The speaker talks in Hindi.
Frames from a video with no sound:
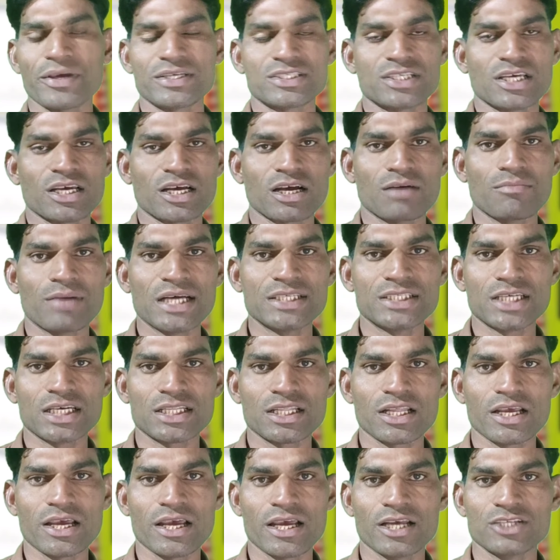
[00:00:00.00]
पैसे कमाए
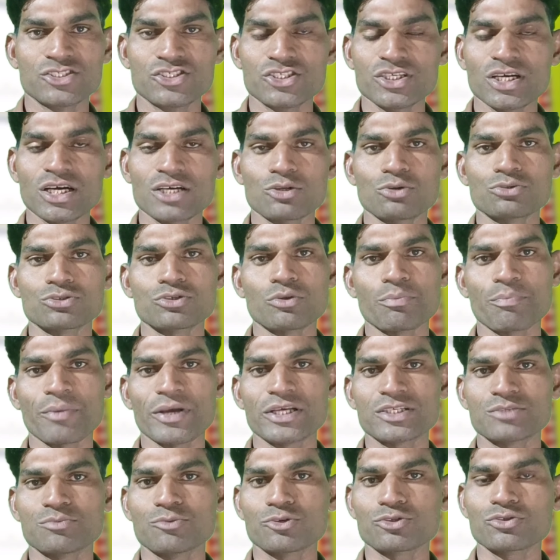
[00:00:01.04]
जाते हैं जी हाँ दोस्तों
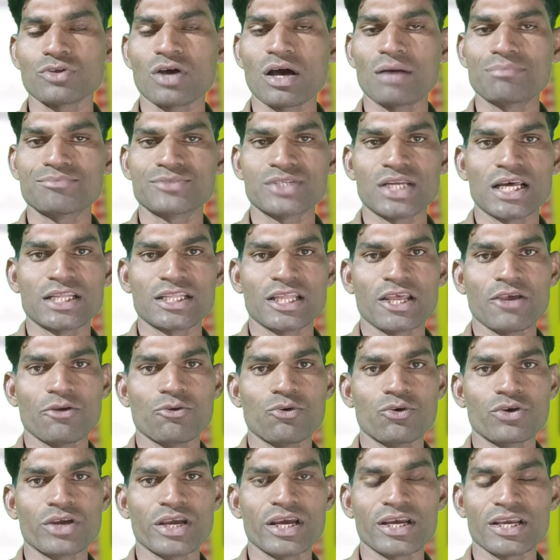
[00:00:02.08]
फेसबुक तो आप चलाते ही
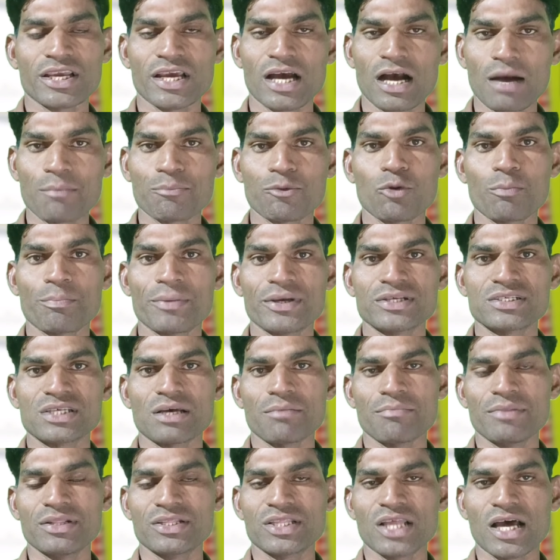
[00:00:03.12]
होंगे क्या आपको
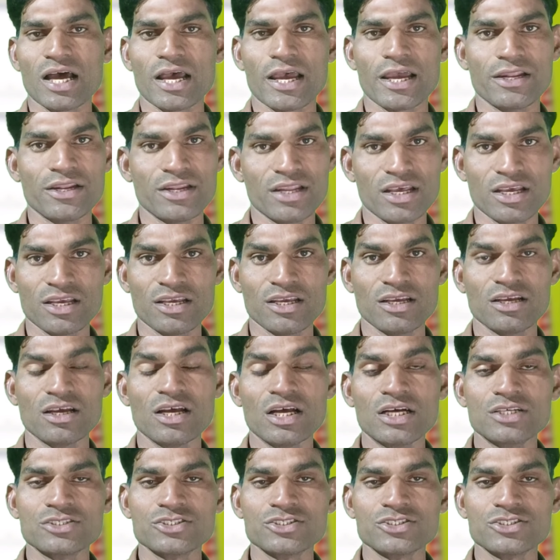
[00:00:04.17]
पैसा मिलता है नहीं